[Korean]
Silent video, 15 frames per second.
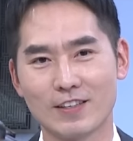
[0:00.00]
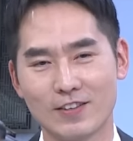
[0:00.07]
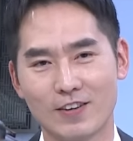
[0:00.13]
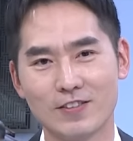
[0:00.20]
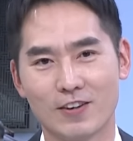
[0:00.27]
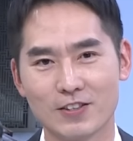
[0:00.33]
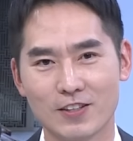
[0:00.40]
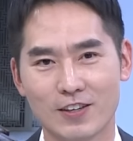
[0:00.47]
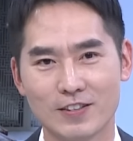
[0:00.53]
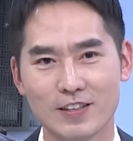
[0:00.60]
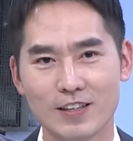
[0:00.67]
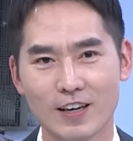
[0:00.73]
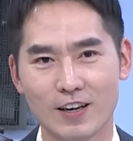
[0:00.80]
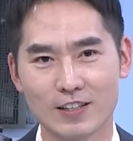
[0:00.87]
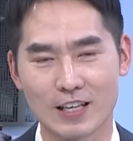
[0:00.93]
그런 어떤
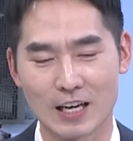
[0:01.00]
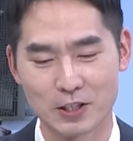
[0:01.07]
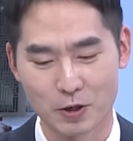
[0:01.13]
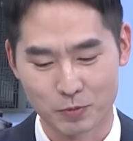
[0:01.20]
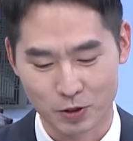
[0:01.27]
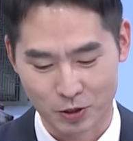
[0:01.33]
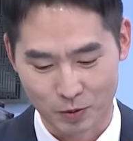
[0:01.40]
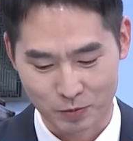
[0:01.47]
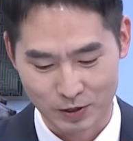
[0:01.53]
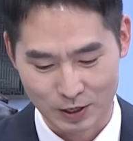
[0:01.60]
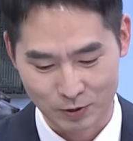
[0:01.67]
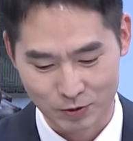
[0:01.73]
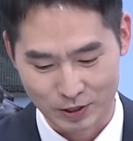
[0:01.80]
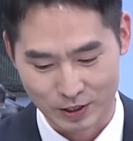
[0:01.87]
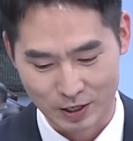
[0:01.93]
개념으로
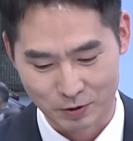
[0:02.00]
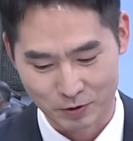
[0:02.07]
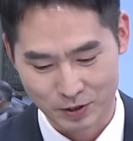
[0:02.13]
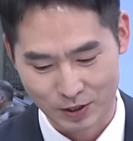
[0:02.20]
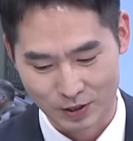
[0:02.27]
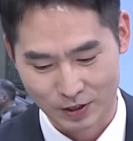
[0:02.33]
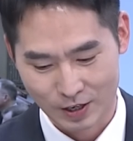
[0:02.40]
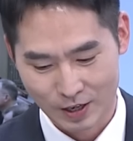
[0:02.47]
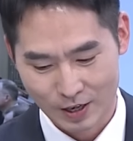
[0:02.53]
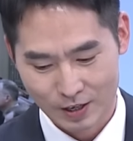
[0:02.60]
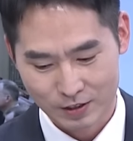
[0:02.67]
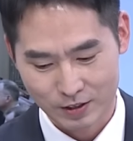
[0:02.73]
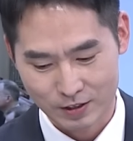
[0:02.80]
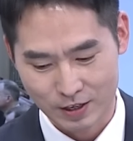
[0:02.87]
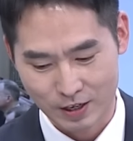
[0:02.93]
접근할 수 있겠고요.
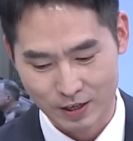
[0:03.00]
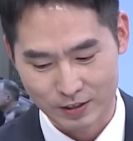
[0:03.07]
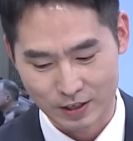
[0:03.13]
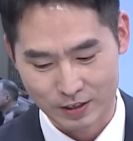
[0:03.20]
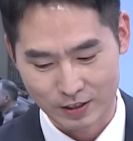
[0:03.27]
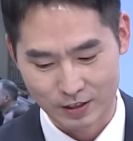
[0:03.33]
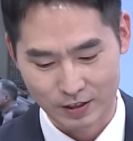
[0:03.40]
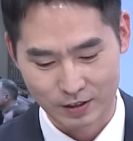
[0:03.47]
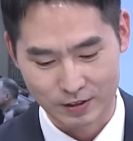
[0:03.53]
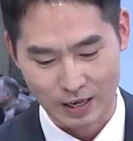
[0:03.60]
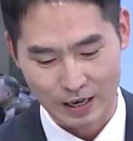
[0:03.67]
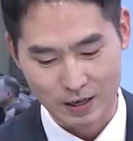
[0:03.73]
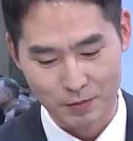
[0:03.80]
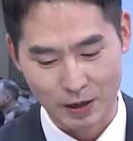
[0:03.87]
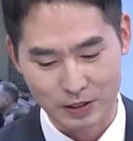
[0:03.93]
특히 이제는
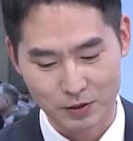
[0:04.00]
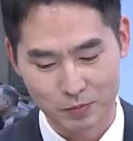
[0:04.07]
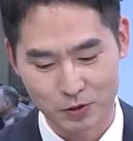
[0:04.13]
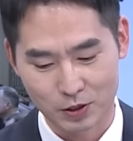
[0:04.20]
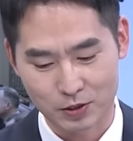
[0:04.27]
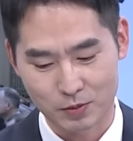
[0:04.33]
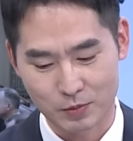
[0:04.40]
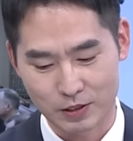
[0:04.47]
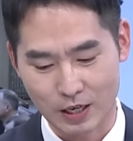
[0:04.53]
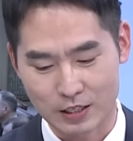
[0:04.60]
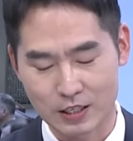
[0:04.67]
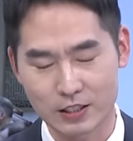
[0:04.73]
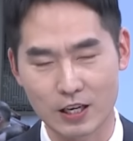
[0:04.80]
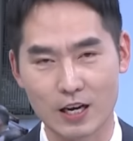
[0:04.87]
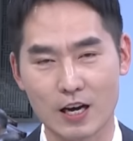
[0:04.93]
아까 말씀드렸습니다.
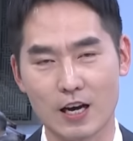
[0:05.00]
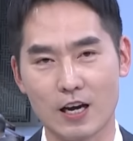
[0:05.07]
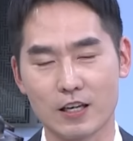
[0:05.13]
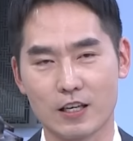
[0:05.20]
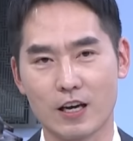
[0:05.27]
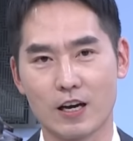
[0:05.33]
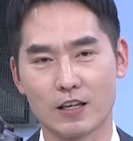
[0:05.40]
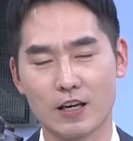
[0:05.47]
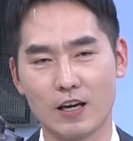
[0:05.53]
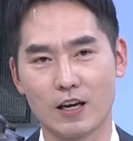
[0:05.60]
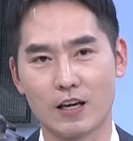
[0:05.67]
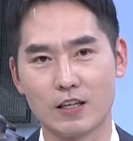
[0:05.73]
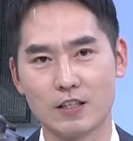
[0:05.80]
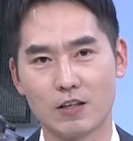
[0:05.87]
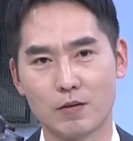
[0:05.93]
2차 계약에
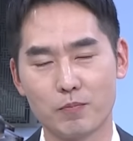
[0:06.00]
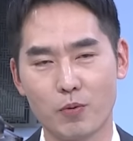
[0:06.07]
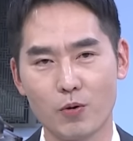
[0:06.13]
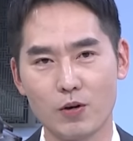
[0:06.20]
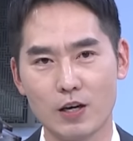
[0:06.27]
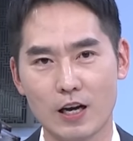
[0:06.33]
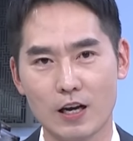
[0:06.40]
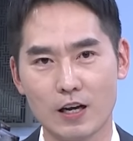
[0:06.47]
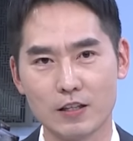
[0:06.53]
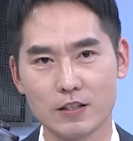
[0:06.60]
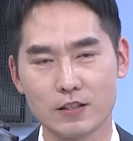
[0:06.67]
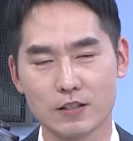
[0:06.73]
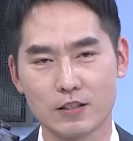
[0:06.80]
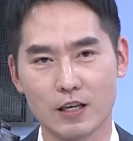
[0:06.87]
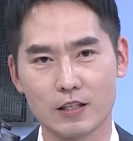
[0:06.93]
이런
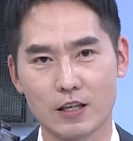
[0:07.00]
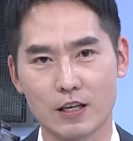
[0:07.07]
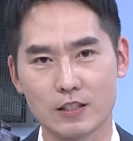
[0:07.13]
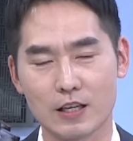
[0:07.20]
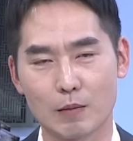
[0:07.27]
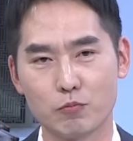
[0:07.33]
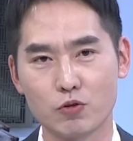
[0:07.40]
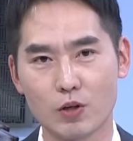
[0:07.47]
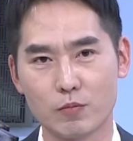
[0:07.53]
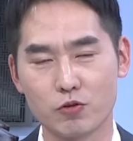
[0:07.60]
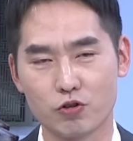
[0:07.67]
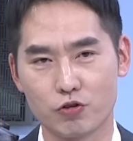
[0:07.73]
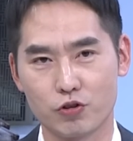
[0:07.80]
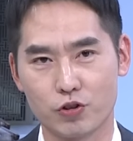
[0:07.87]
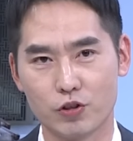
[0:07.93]
폴란드에 대한 잠수함
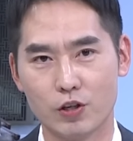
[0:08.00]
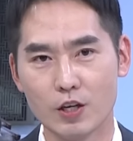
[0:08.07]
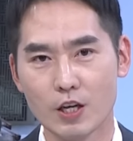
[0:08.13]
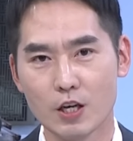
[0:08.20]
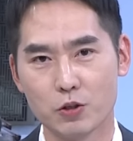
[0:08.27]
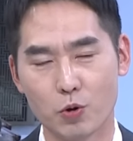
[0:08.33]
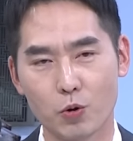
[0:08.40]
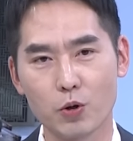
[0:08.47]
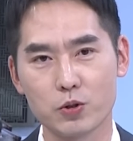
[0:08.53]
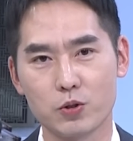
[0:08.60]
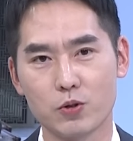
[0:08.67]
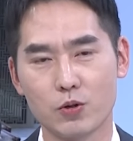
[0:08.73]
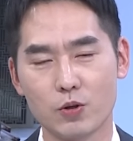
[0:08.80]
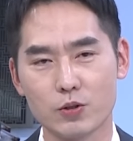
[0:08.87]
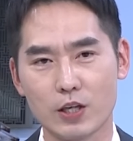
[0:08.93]
수출
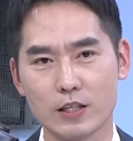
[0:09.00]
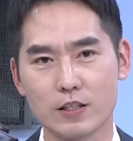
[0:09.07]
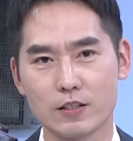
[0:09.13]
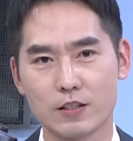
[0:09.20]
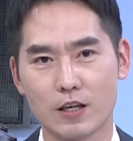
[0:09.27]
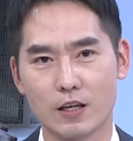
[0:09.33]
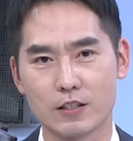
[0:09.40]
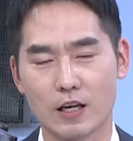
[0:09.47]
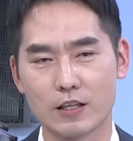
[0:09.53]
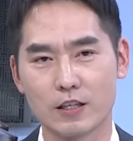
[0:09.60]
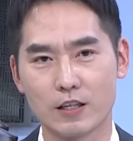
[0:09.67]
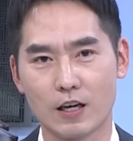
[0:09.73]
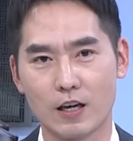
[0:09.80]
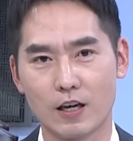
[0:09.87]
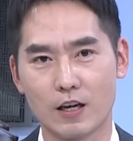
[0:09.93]
요것도 사실상
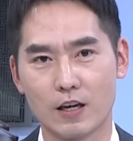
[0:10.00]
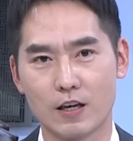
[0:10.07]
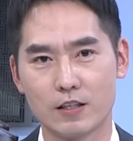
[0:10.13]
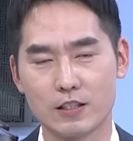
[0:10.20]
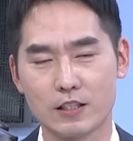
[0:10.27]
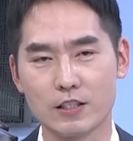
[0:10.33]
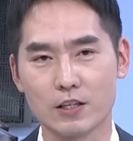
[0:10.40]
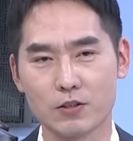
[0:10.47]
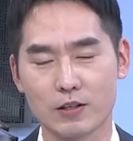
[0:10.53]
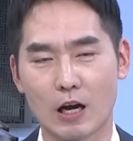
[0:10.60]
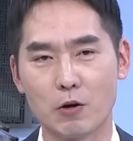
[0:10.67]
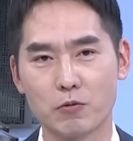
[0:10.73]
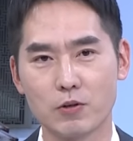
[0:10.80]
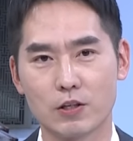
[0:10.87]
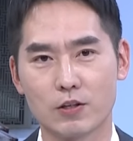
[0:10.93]
얘기가 시장에서 나오고